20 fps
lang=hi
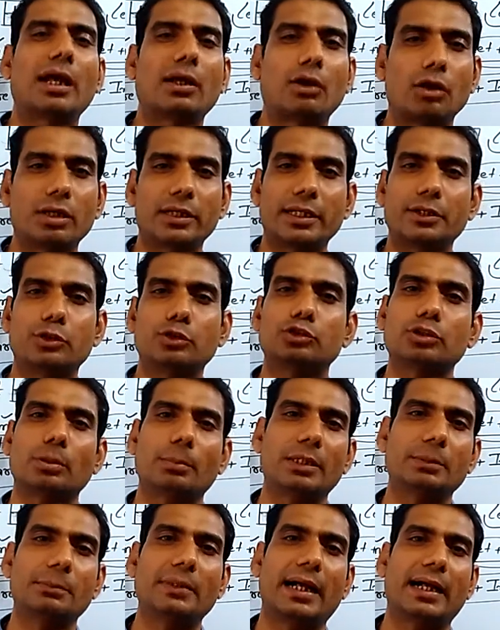आर ऑर्डर टू
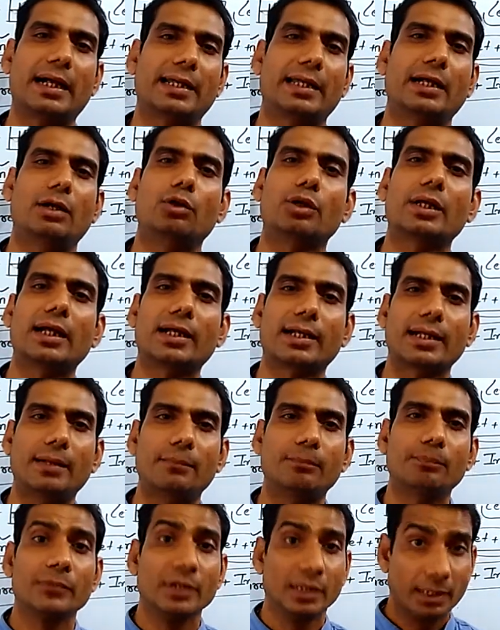समझ में आ गया हो गया काम